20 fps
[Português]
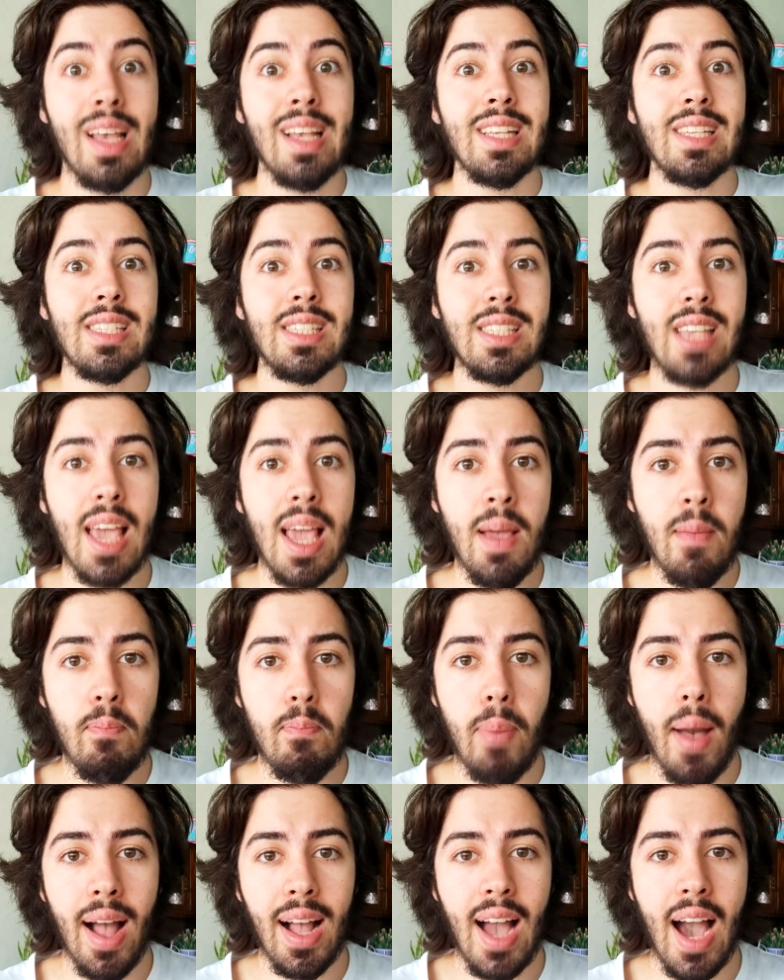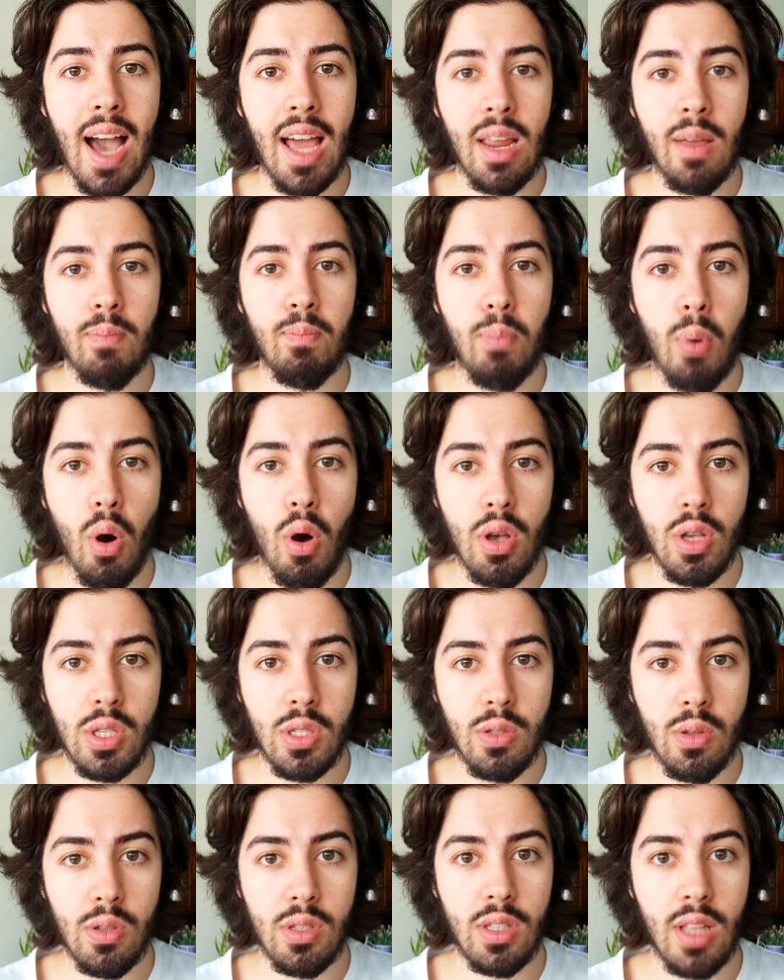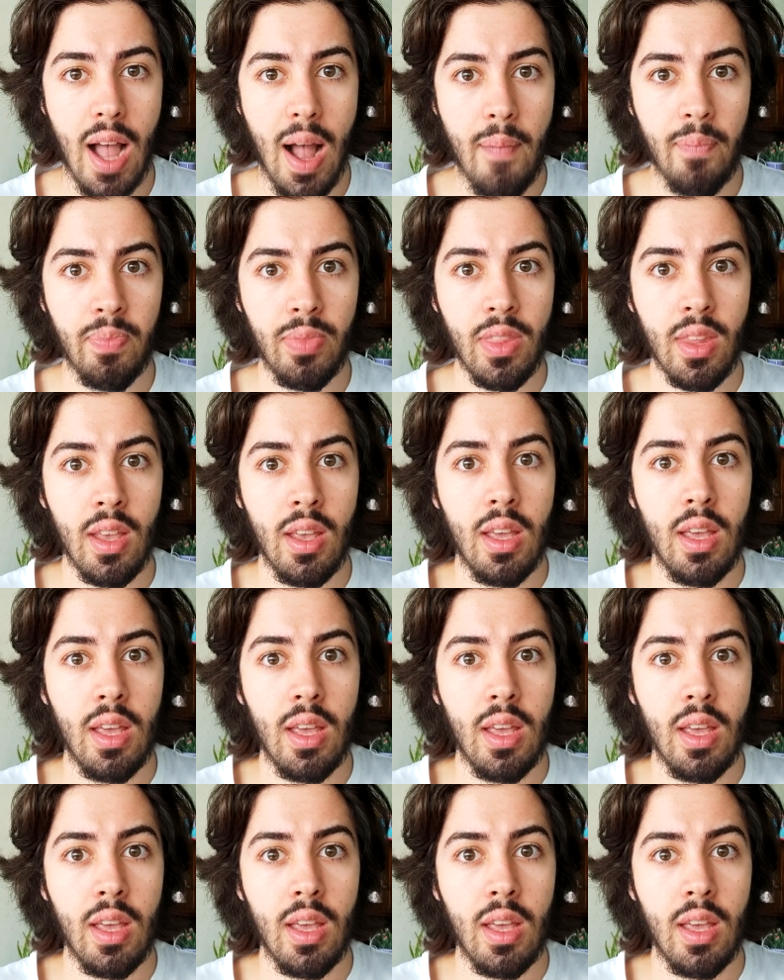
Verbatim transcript: sem pagar impostos, tá?